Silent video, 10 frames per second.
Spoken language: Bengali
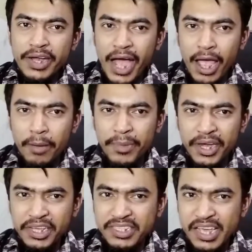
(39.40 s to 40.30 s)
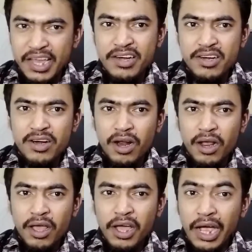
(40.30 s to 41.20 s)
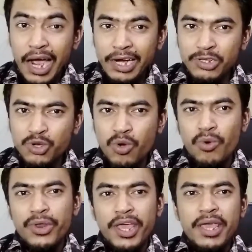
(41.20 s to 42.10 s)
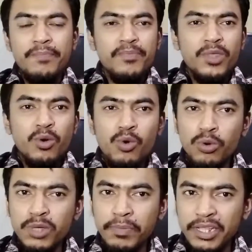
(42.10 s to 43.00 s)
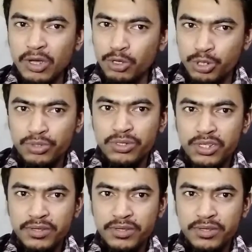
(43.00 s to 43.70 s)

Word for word: ডায়াবেটিসের কার্যকরী হোমিওপ্যাথিক ওষুধ